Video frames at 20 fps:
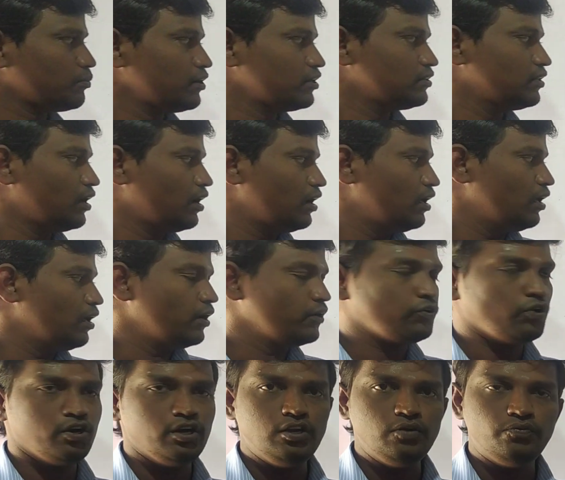மட்டும்தான்
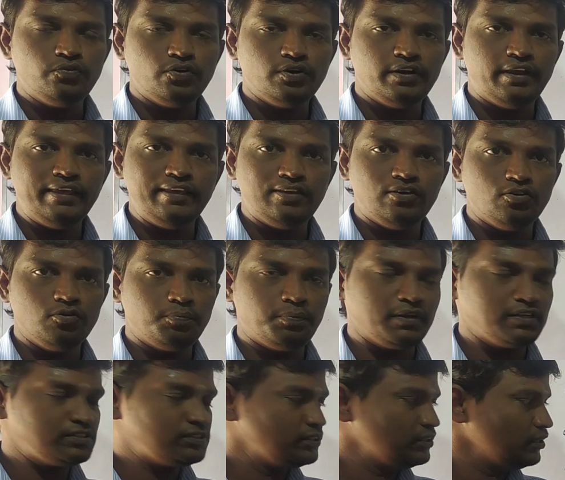டுவெண்ட்டி ஃபோர் டிக்யூ
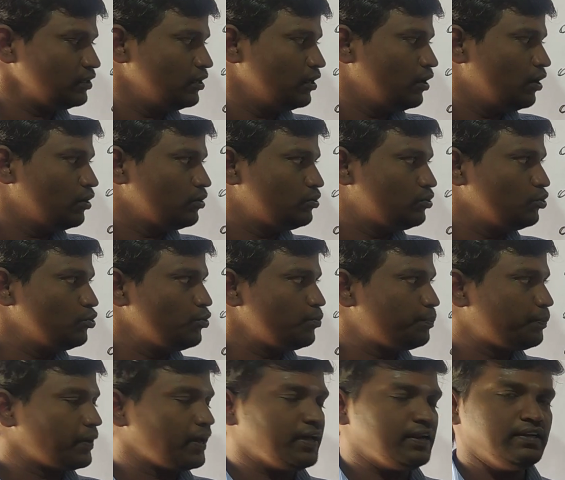ப்ளஸ்ஸு டூ
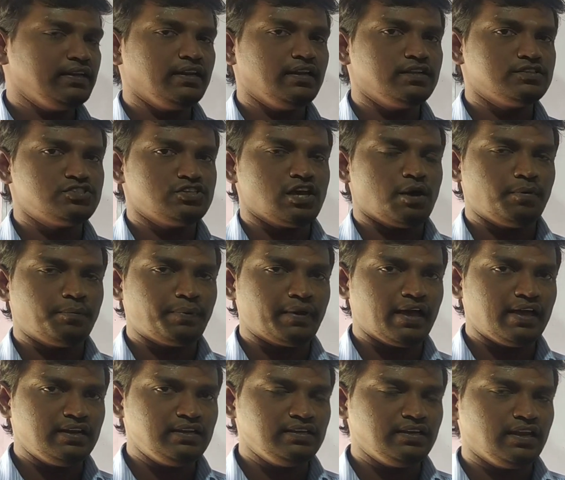பேரிங் எனர்ஜி அப்போ பேரிங்